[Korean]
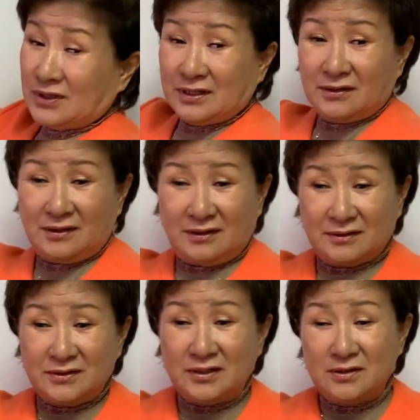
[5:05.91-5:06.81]
거예요
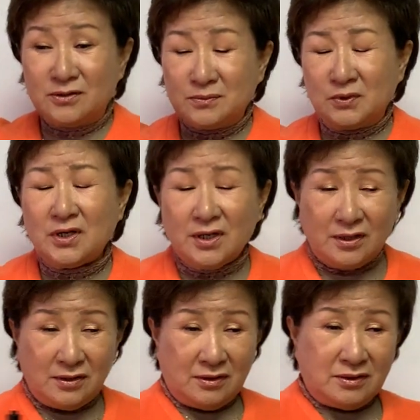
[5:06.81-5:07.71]
근데 여러분
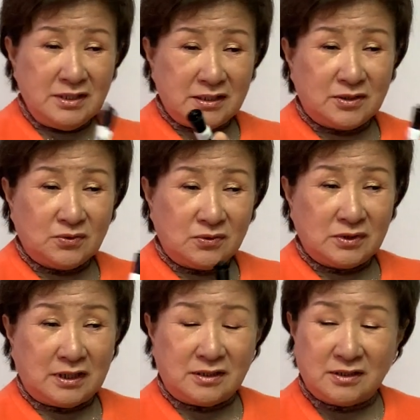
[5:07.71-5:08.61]
언약
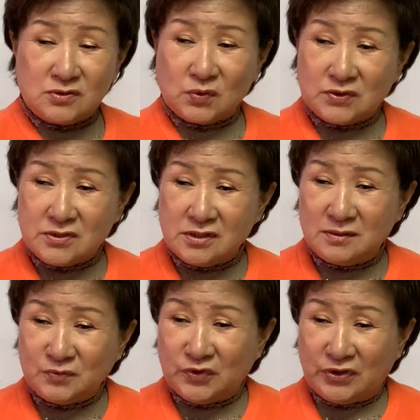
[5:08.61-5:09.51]
기도를 계속
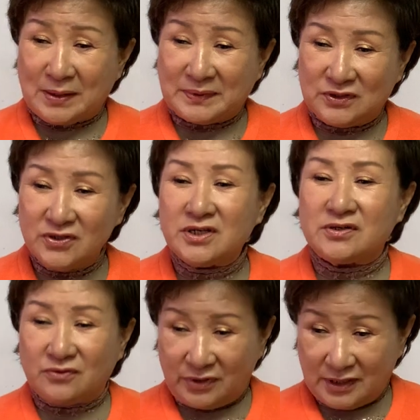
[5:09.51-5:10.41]
쓰시는 분들 아마
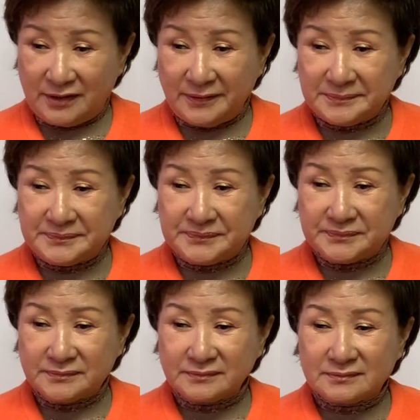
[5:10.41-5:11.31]
느낄 거예요
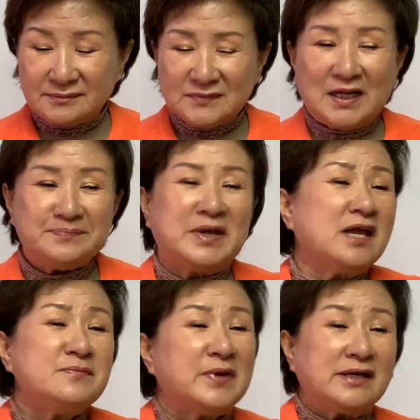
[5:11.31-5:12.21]

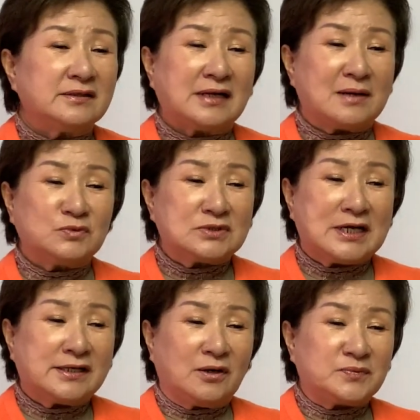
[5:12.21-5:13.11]
매일매일은 아무
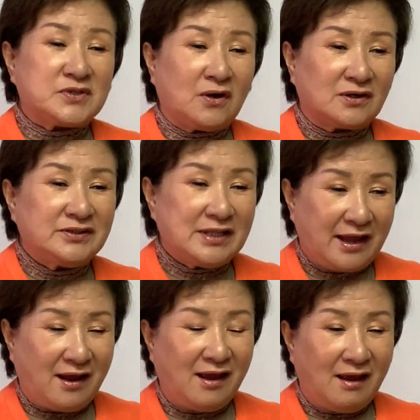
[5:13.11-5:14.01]
차이가 없어
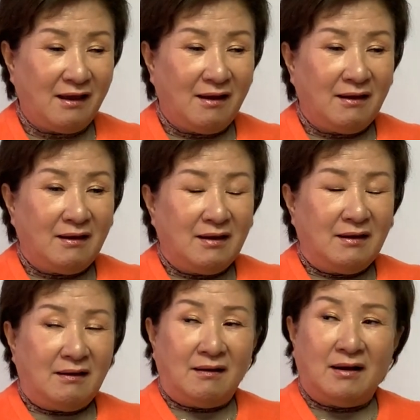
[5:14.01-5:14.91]
근데
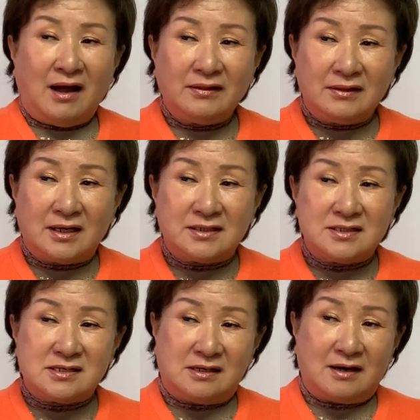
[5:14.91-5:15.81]
한 달이
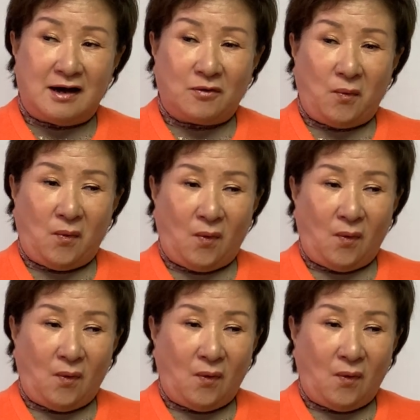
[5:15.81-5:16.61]
지나고